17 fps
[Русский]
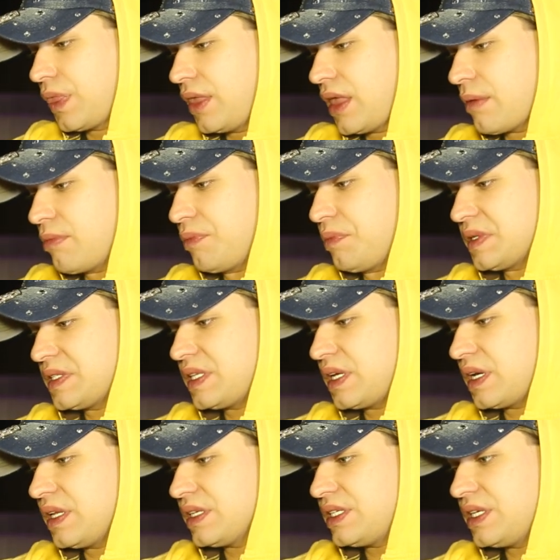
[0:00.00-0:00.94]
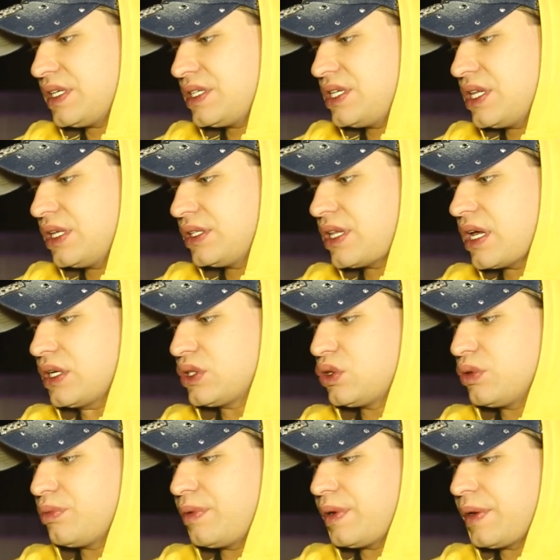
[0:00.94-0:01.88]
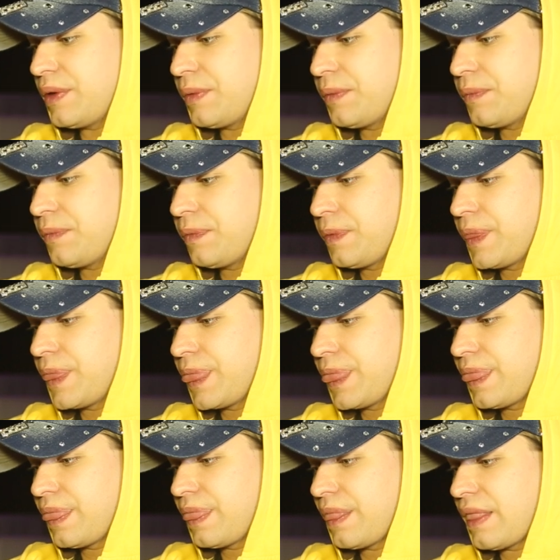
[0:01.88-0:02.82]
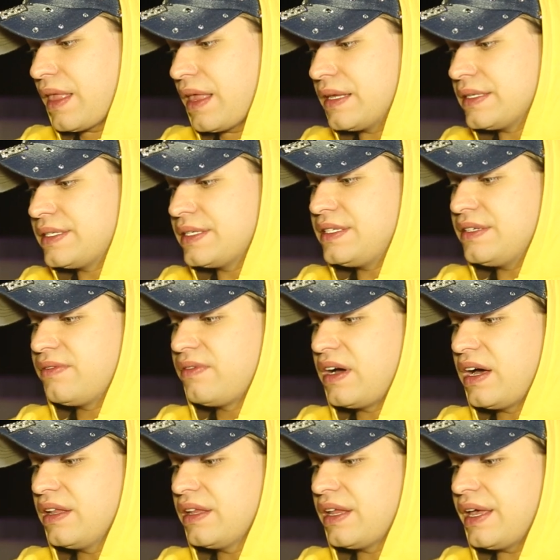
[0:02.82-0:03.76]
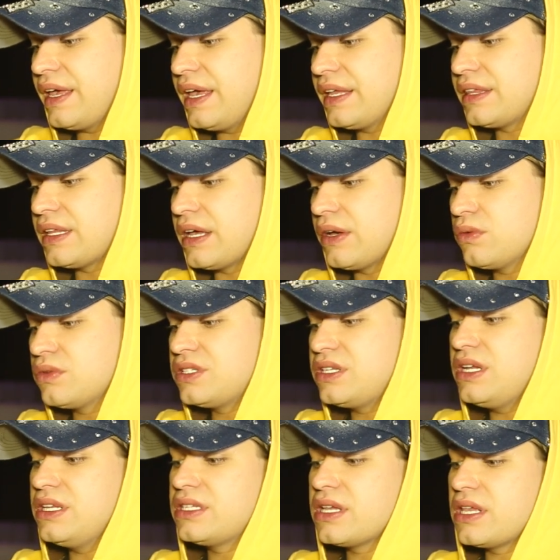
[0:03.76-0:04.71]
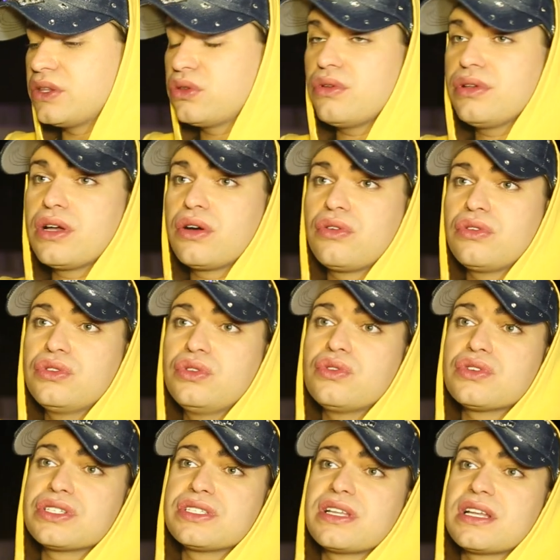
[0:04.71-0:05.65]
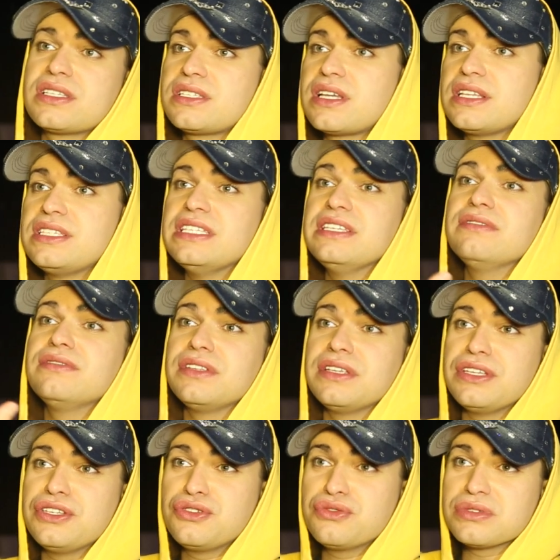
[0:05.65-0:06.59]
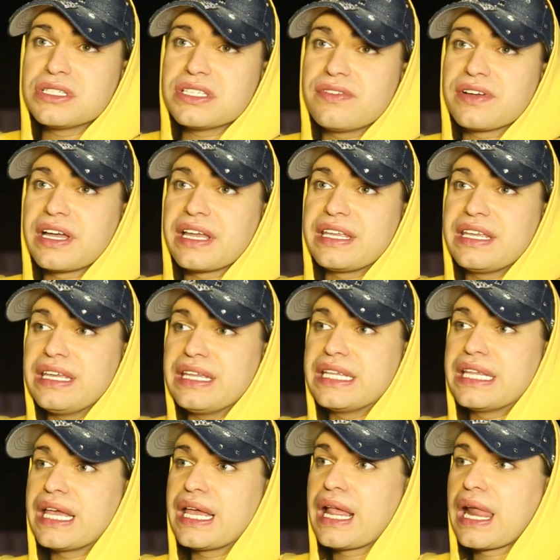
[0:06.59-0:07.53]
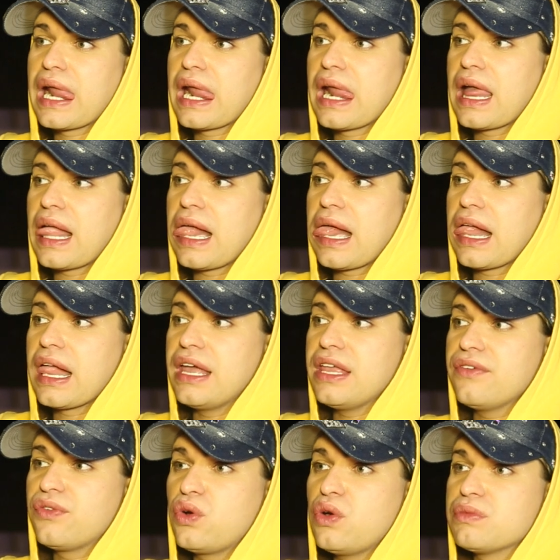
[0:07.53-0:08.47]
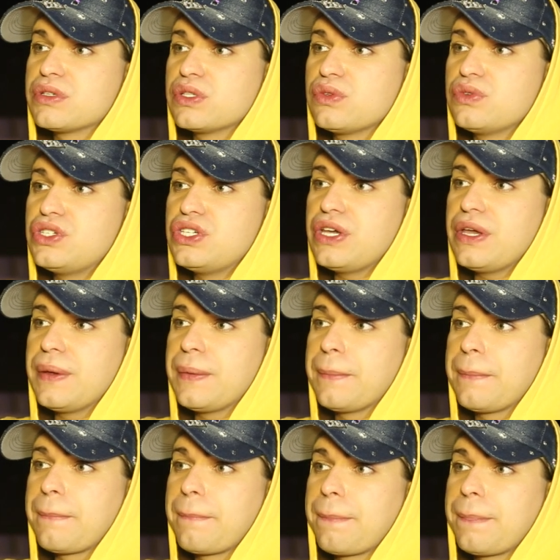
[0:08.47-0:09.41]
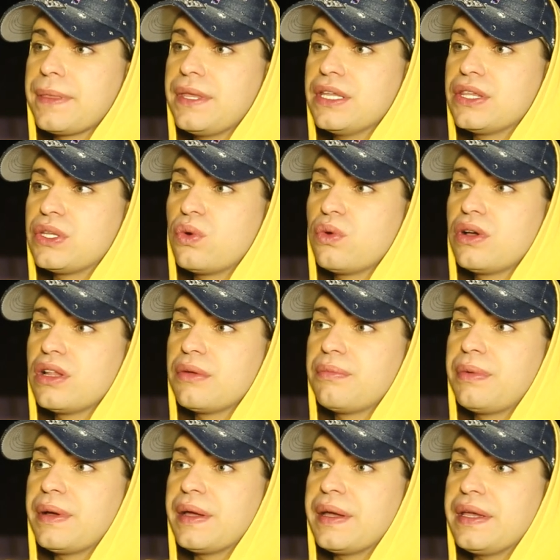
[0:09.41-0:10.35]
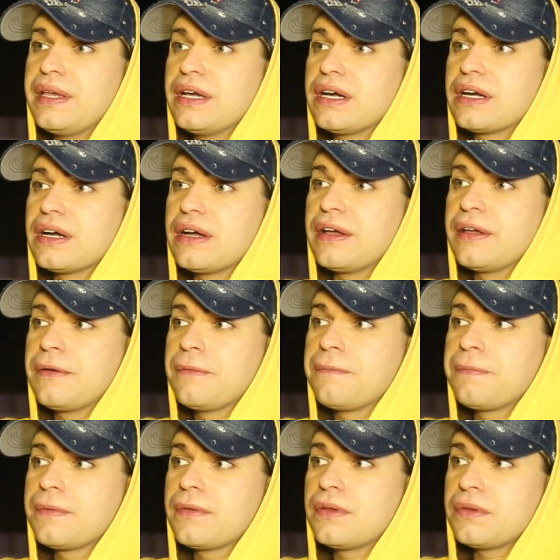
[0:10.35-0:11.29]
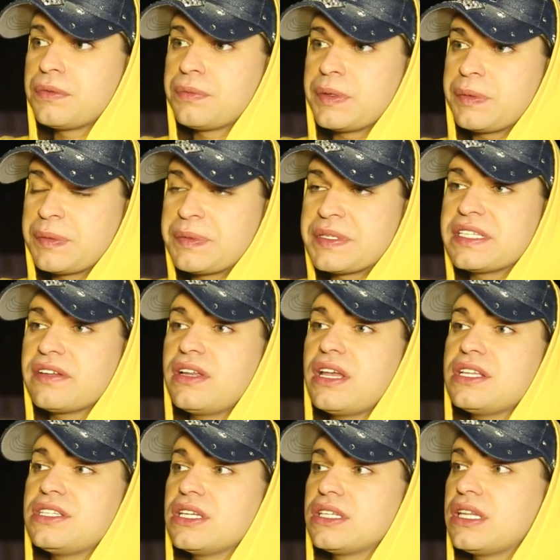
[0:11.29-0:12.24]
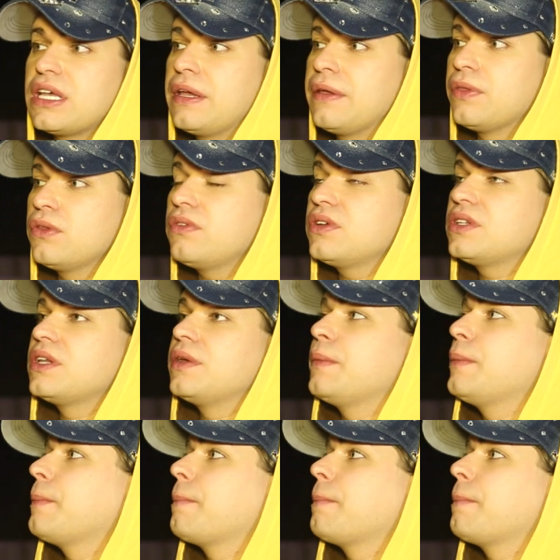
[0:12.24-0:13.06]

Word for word: я бы постарался сделать так, чтобы задевало это у зрителя только художественно-ассоциативные чувства какие-то – и ни в коем случае не трогала бы их. Э, вы представляете, это, ну вот,